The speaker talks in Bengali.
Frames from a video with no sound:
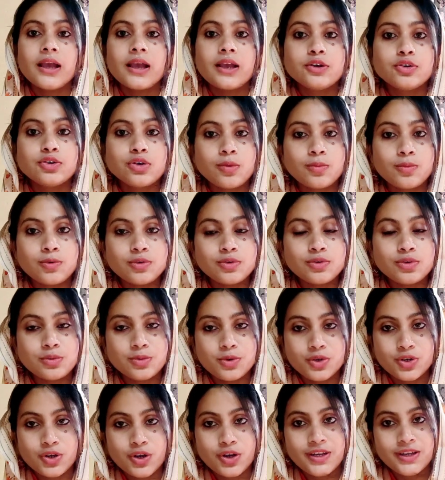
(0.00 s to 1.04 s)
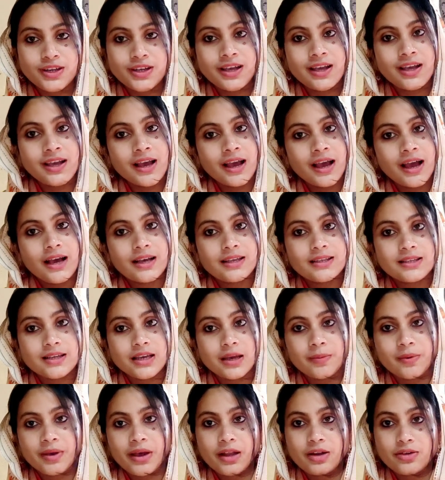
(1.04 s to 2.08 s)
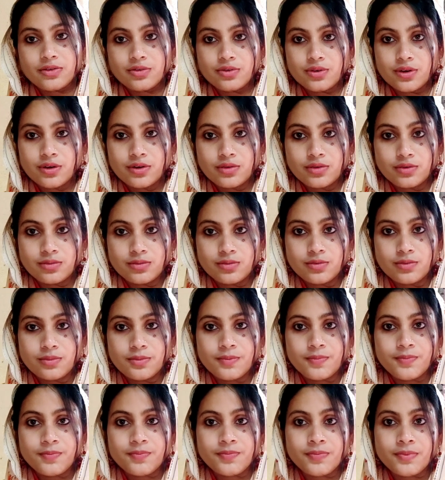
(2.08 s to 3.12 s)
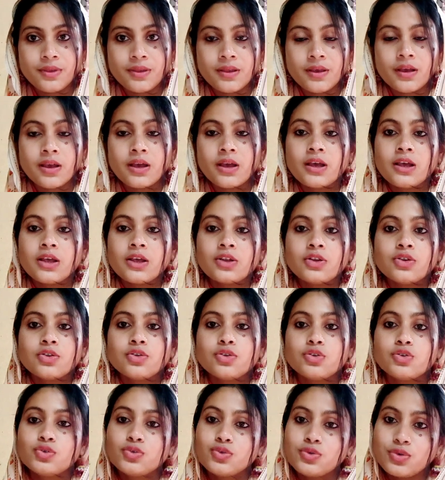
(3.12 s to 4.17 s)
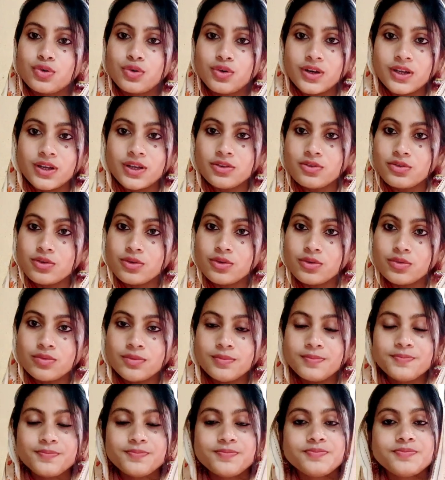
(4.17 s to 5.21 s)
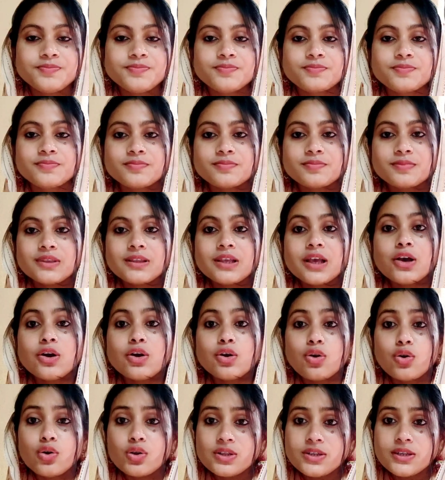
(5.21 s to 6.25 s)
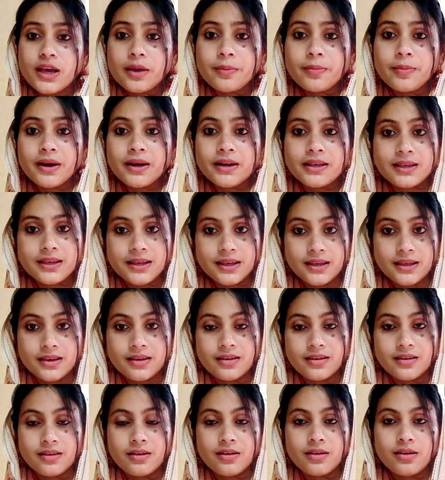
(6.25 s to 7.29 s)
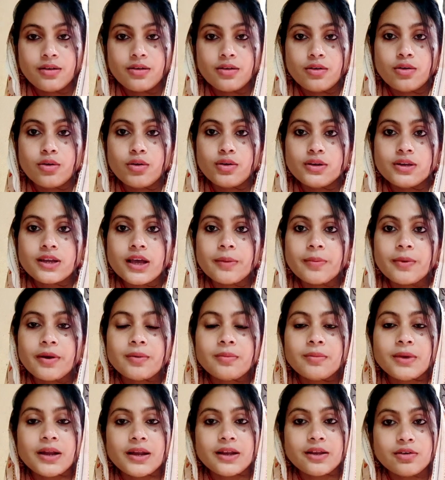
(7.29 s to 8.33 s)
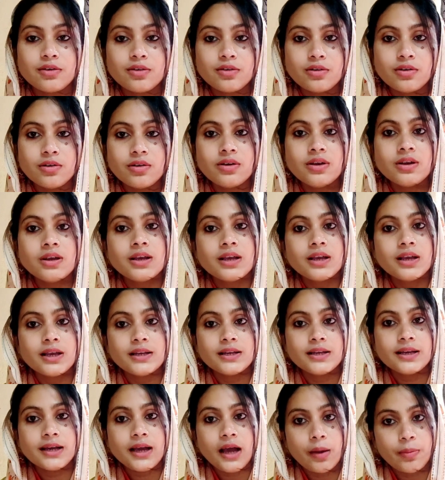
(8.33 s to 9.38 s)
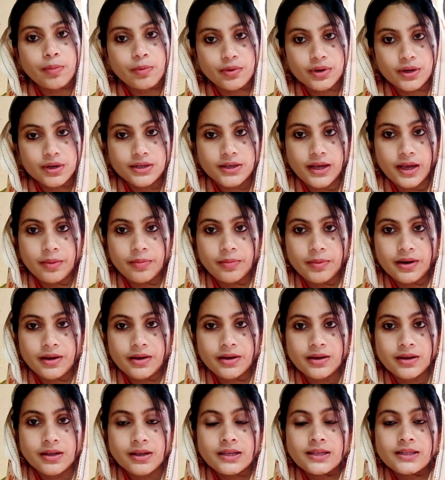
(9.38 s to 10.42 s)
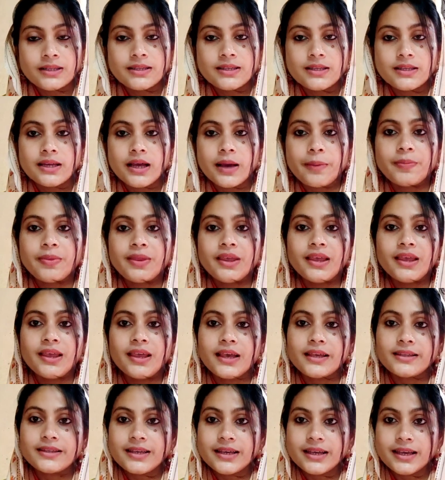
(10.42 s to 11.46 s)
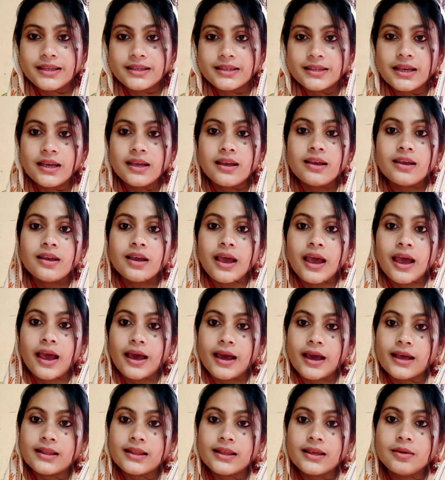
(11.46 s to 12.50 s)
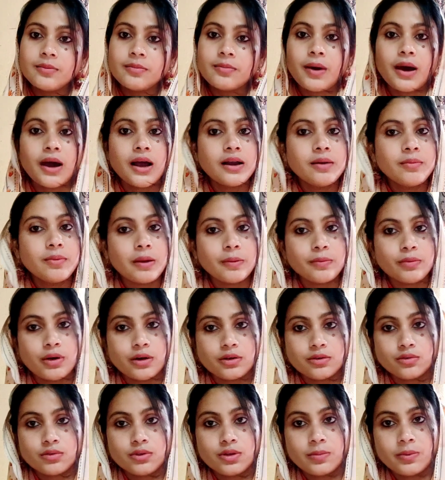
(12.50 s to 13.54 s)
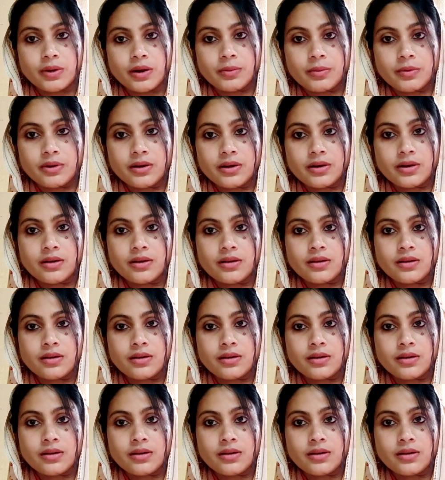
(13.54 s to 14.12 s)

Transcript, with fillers: এই সমস্ত বিষয় নিয়ে আজকে আমি আলোচনা করব তো শুরু করি চলুন ক্লোথ ডাইপার কি ক্লোথ ডাইপার মানে হলো এটি কাপড়ের ডাইপার যেটা আপনি কেচে কেচে একাধিক বার ব্যবহার করতে পারবেন